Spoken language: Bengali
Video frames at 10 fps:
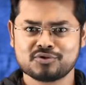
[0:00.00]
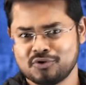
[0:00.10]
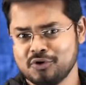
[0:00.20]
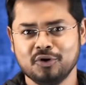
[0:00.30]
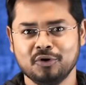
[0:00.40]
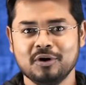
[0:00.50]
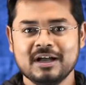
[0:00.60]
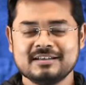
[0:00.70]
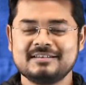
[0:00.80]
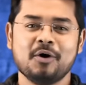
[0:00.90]
বছর হলো
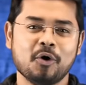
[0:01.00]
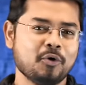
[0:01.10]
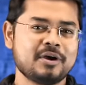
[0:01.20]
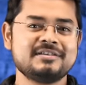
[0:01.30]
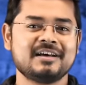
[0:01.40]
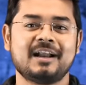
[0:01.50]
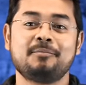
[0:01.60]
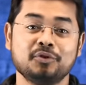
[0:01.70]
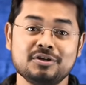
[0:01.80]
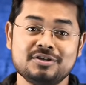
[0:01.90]
শ্রী অলোকেশ জানার
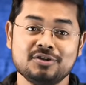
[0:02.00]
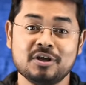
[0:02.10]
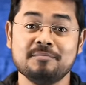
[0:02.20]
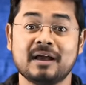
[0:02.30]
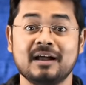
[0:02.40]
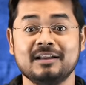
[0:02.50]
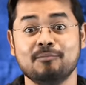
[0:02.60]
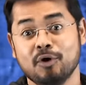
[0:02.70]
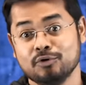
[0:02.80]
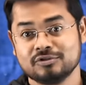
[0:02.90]
প্রতিষ্ঠিত এই বেকারির
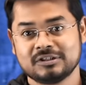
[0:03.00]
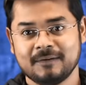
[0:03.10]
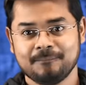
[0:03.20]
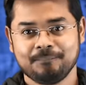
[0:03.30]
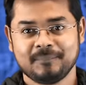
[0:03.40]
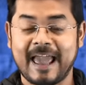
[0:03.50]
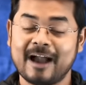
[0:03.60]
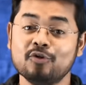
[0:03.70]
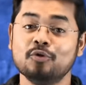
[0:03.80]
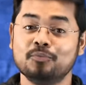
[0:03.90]
বয়স
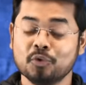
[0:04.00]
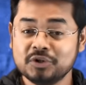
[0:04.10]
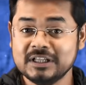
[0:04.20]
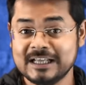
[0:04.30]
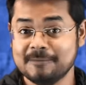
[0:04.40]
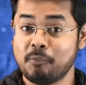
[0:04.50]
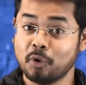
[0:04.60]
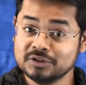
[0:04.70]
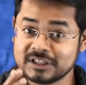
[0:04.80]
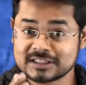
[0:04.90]
এখনও প্রতিদিন
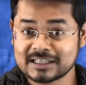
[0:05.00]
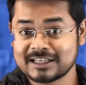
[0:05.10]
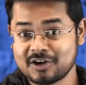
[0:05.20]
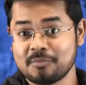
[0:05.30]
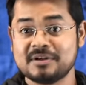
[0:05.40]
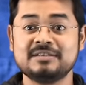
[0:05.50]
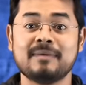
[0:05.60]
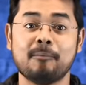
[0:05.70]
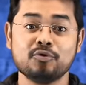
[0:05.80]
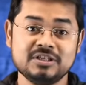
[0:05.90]
পঞ্চাশ হাজারেরও বেশি
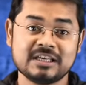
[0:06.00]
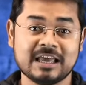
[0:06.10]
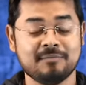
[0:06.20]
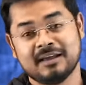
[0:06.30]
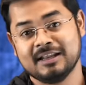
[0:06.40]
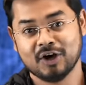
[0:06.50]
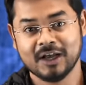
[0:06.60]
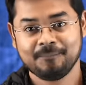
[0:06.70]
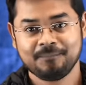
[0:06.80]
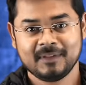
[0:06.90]
বাপুজি কেক বিক্রি হয়